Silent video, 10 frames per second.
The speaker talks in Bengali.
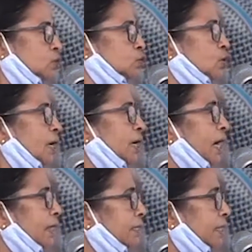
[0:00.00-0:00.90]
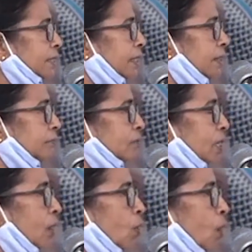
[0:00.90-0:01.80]
সুতরাং কালনাকে
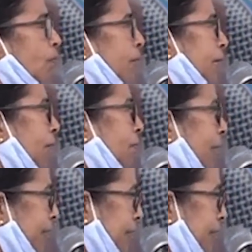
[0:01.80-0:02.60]
অম্বিকা মায়ের